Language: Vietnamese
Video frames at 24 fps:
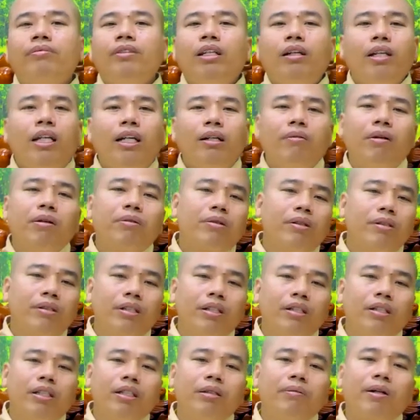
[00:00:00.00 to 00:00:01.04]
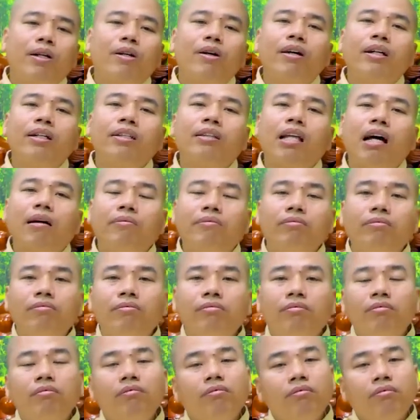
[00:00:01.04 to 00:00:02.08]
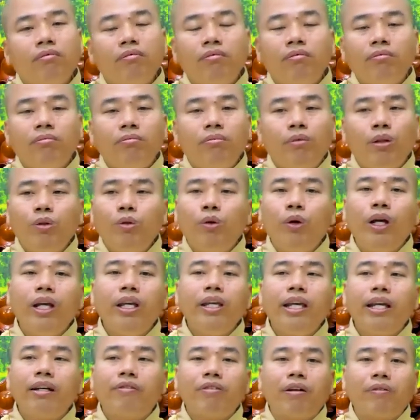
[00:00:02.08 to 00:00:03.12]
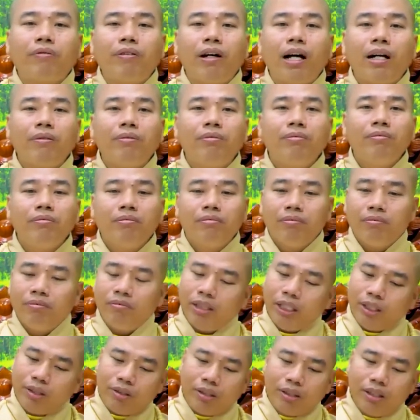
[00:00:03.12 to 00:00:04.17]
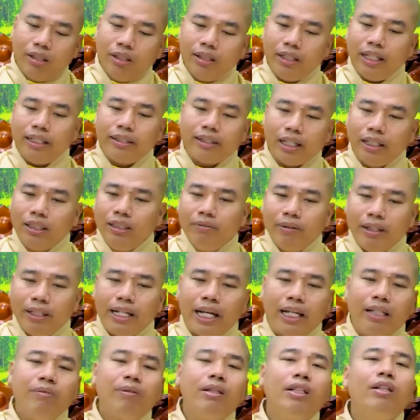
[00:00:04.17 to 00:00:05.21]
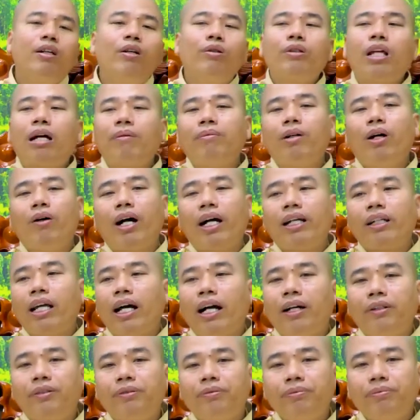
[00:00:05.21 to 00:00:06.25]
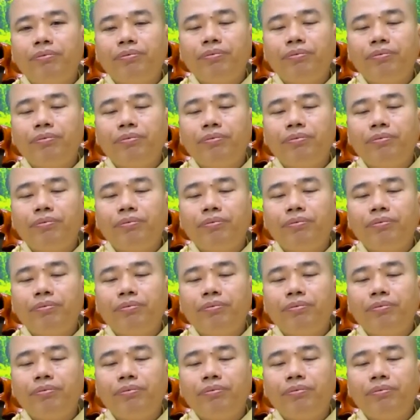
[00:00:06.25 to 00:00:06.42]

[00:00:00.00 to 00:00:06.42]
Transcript: Nếu như một con người mà có cái tâm Muốn quỷ diệt Phật Pháp Thì con người này tự mình đẩy mình vô tam đồ ác đạo